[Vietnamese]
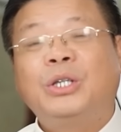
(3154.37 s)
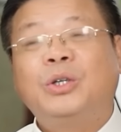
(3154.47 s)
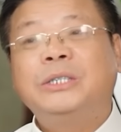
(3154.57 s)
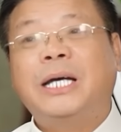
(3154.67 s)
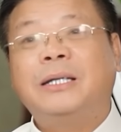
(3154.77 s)

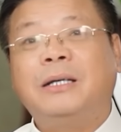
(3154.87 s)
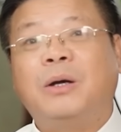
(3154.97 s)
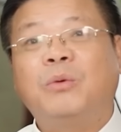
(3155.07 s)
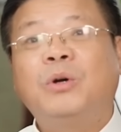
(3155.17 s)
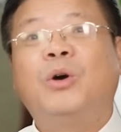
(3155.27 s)
tôi ra
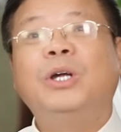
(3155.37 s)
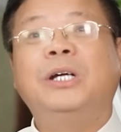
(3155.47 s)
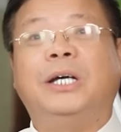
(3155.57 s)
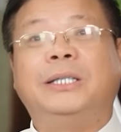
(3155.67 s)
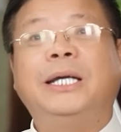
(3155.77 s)
đường cũng khối
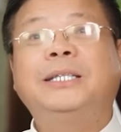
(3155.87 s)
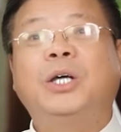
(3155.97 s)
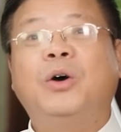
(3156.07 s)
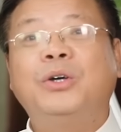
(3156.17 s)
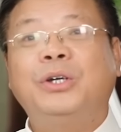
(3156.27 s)
người thích
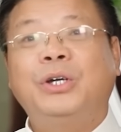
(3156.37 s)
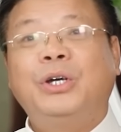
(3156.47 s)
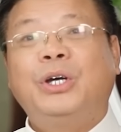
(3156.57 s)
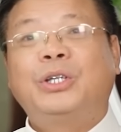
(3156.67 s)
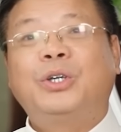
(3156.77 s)
tôi
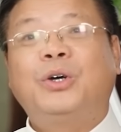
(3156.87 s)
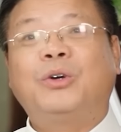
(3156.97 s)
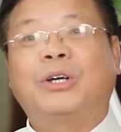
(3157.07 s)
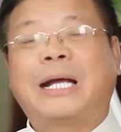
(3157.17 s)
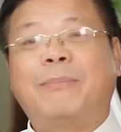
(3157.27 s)

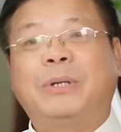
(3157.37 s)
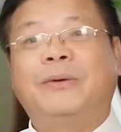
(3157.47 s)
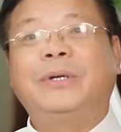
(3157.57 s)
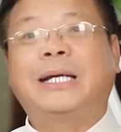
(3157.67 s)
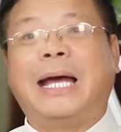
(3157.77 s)
còn cặp
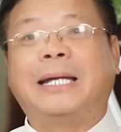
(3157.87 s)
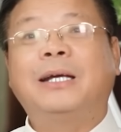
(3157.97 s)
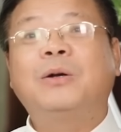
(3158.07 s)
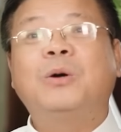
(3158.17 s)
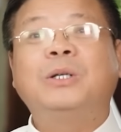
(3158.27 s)
được với cả
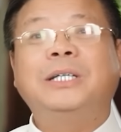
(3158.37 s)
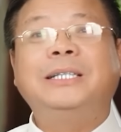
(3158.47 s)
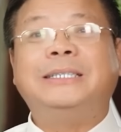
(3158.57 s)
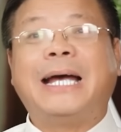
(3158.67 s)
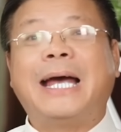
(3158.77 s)
những cô
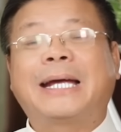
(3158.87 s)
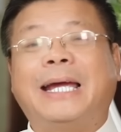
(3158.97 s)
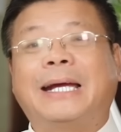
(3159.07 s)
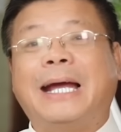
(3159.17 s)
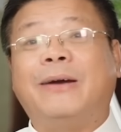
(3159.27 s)
chân dài,
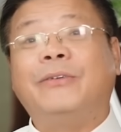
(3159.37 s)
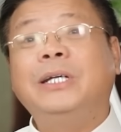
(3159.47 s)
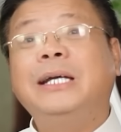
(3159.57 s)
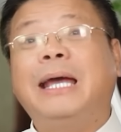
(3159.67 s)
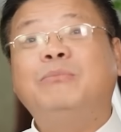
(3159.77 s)
kể cả
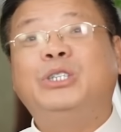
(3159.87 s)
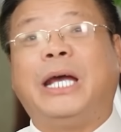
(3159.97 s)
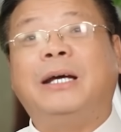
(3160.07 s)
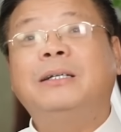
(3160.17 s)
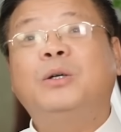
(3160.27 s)
với những em
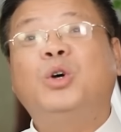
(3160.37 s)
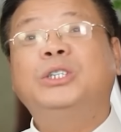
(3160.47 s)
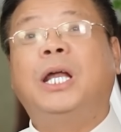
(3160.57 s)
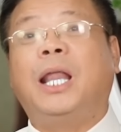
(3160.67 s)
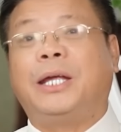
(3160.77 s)
trẻ hơn cô
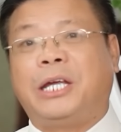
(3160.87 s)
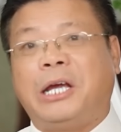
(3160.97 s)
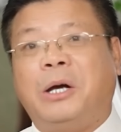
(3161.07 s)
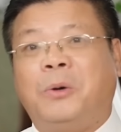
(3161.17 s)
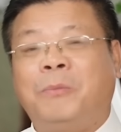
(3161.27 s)
rất là
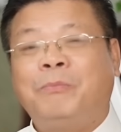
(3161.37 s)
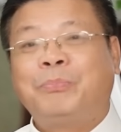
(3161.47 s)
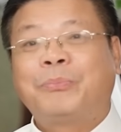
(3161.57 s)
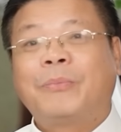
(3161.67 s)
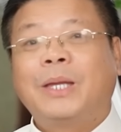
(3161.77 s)
nhiều.
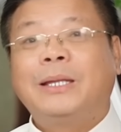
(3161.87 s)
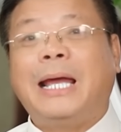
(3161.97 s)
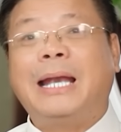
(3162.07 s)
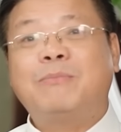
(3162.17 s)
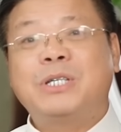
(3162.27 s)

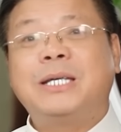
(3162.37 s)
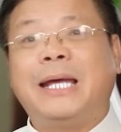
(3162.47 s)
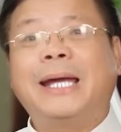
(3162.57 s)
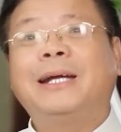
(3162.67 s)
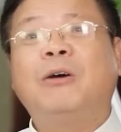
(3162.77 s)
Để làm gì?
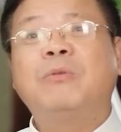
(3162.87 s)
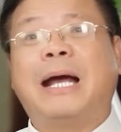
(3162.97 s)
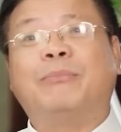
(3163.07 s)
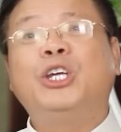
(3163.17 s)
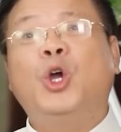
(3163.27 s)
Để anh không
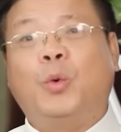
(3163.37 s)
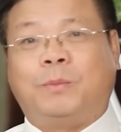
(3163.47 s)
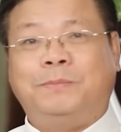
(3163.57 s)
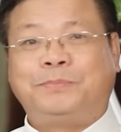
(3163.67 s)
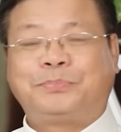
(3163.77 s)
cảm thấy nhục.